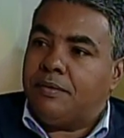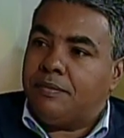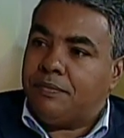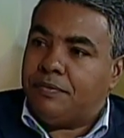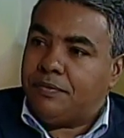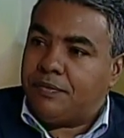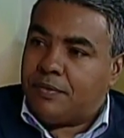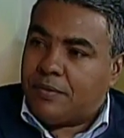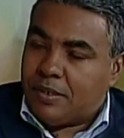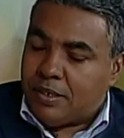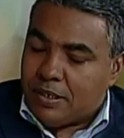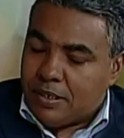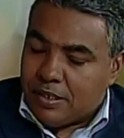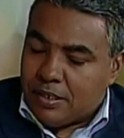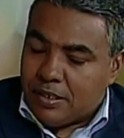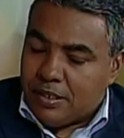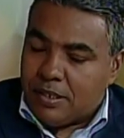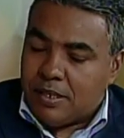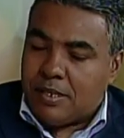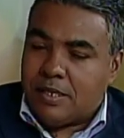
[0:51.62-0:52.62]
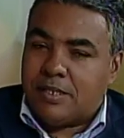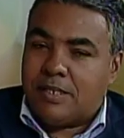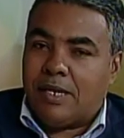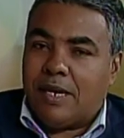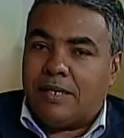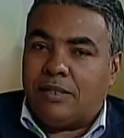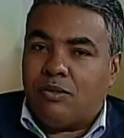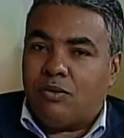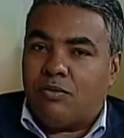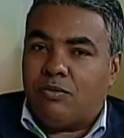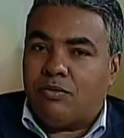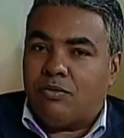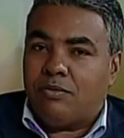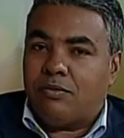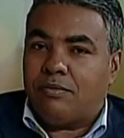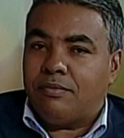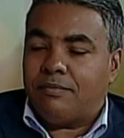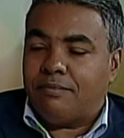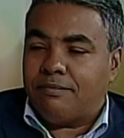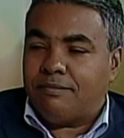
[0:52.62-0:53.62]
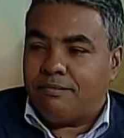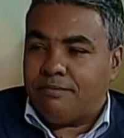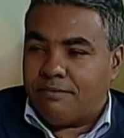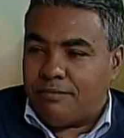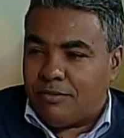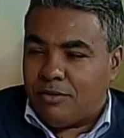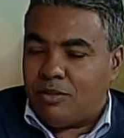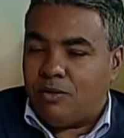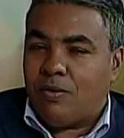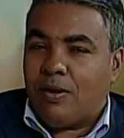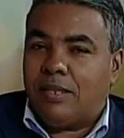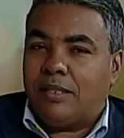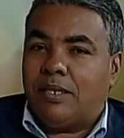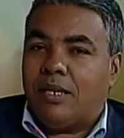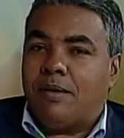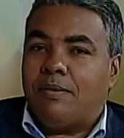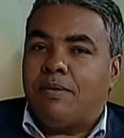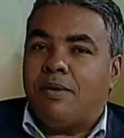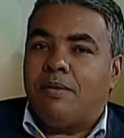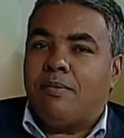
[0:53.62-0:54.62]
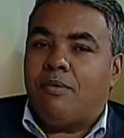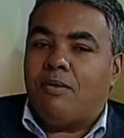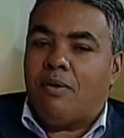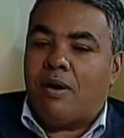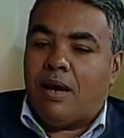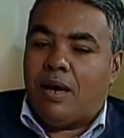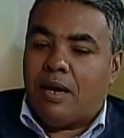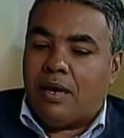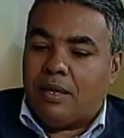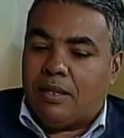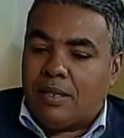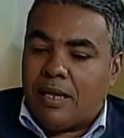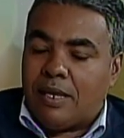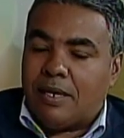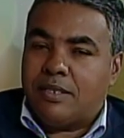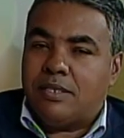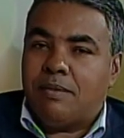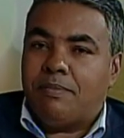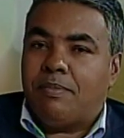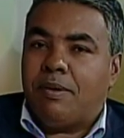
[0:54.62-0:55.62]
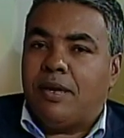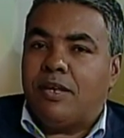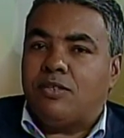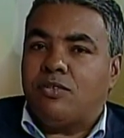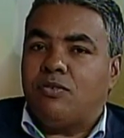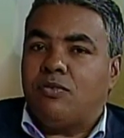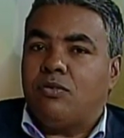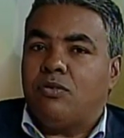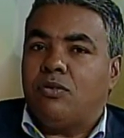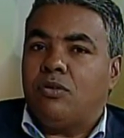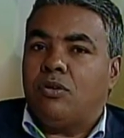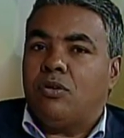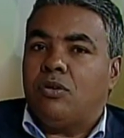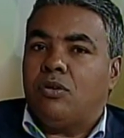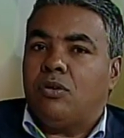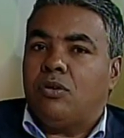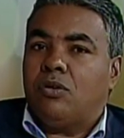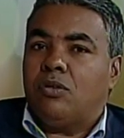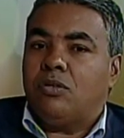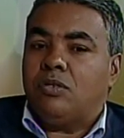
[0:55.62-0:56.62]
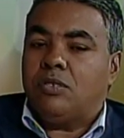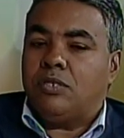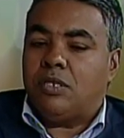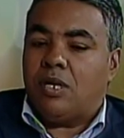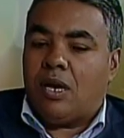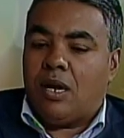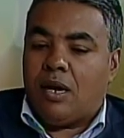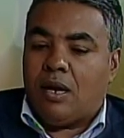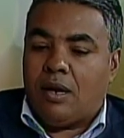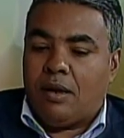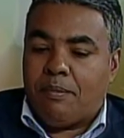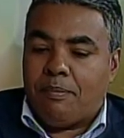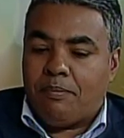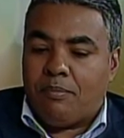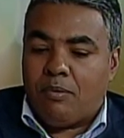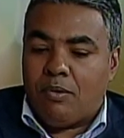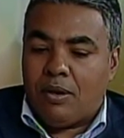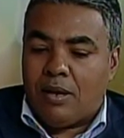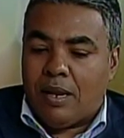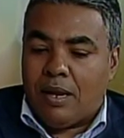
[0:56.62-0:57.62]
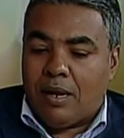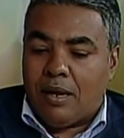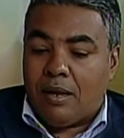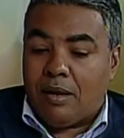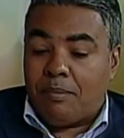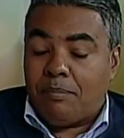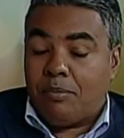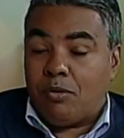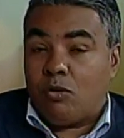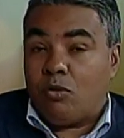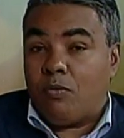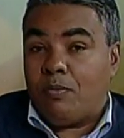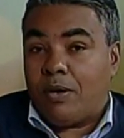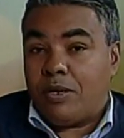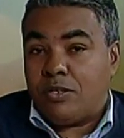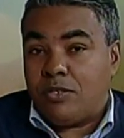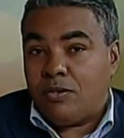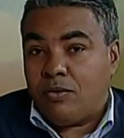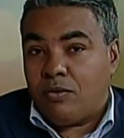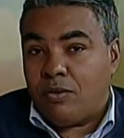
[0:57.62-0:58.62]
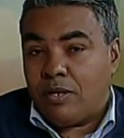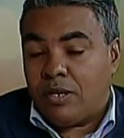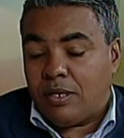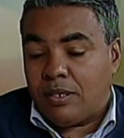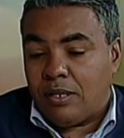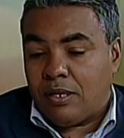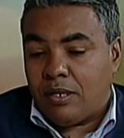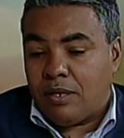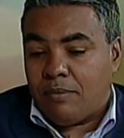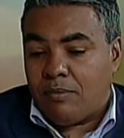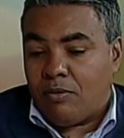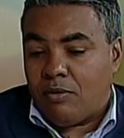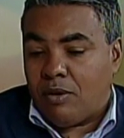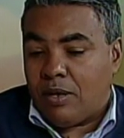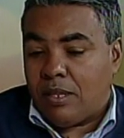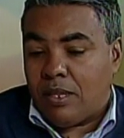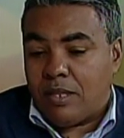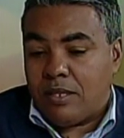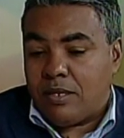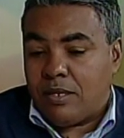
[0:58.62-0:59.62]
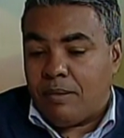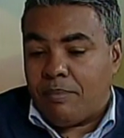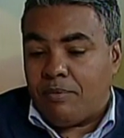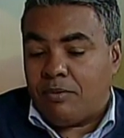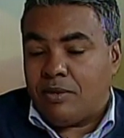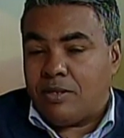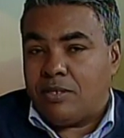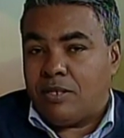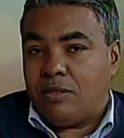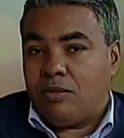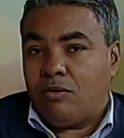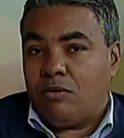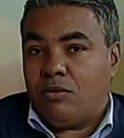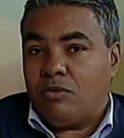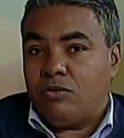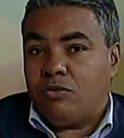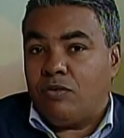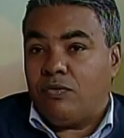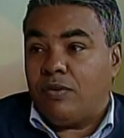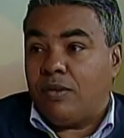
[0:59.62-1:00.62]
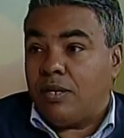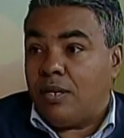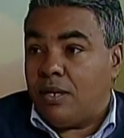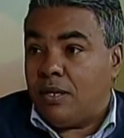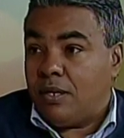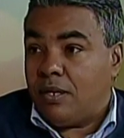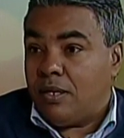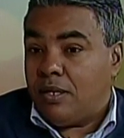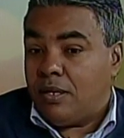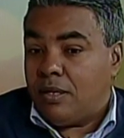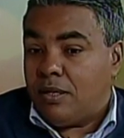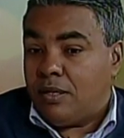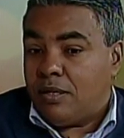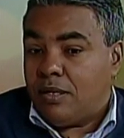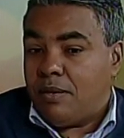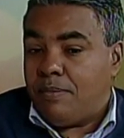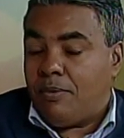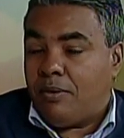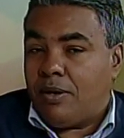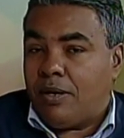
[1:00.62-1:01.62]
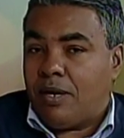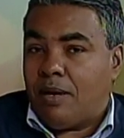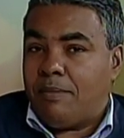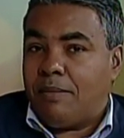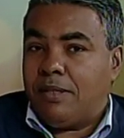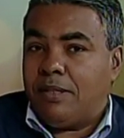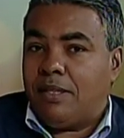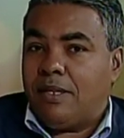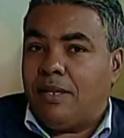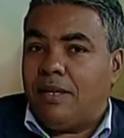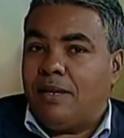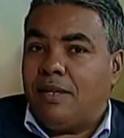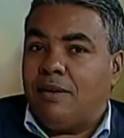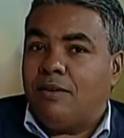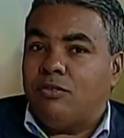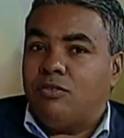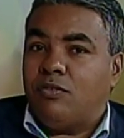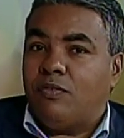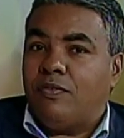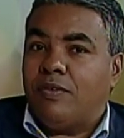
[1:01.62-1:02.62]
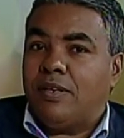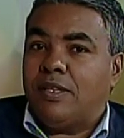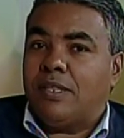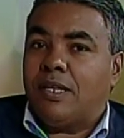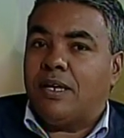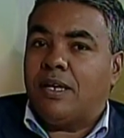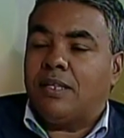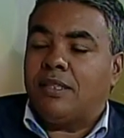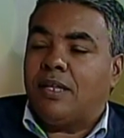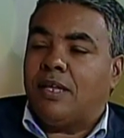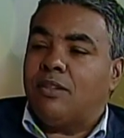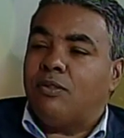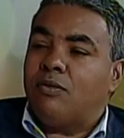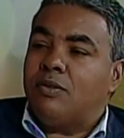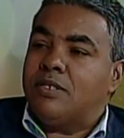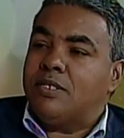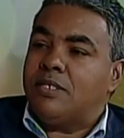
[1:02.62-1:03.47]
eléctricos, Exacto. flotillas eléctricas. Nos atrevimos a dar ese paso ya por la preocupación que tenemos cada día por el sector choferil y porque realmente eh, los choferes están gastando el